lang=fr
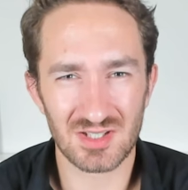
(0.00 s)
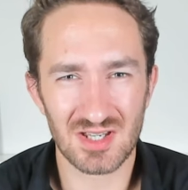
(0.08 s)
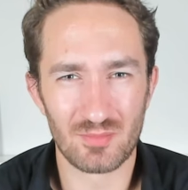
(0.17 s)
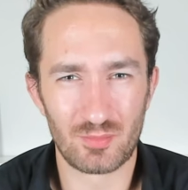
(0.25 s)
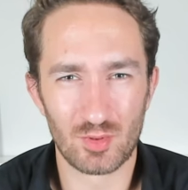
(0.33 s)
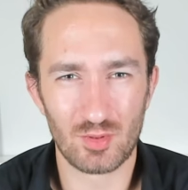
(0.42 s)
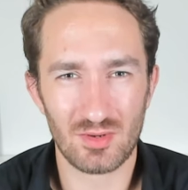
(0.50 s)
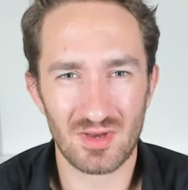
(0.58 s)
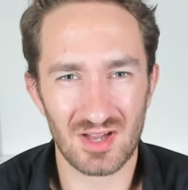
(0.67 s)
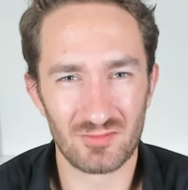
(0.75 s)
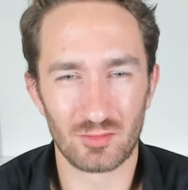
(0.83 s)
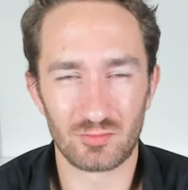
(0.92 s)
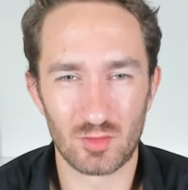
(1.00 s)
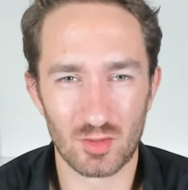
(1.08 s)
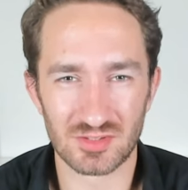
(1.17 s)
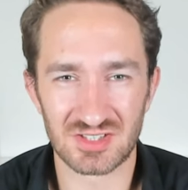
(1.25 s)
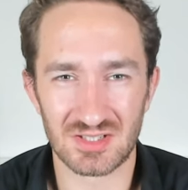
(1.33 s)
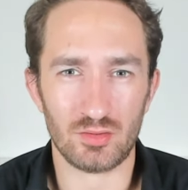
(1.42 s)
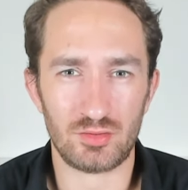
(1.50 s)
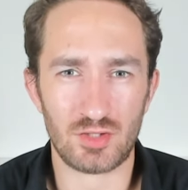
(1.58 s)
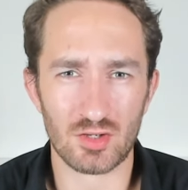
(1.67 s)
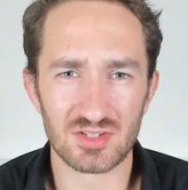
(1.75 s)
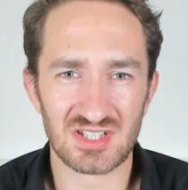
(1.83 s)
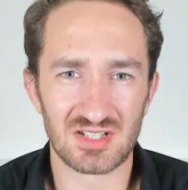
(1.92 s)
un peu avant de vous lancer.
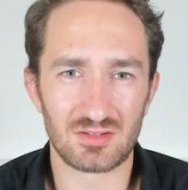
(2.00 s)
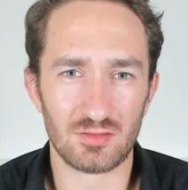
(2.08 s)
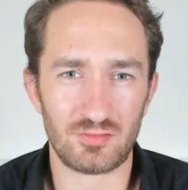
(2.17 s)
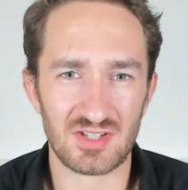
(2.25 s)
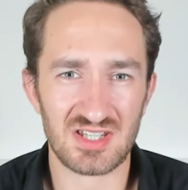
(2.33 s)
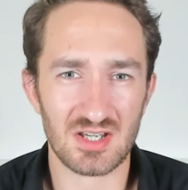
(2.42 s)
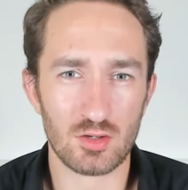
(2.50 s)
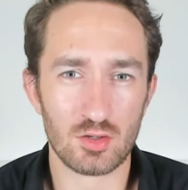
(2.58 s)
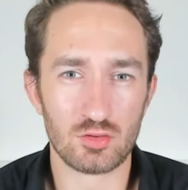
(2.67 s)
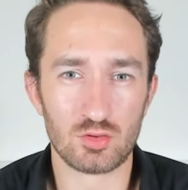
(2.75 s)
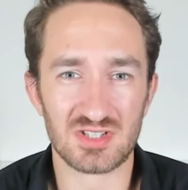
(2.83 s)
Dans cette vidéo, nous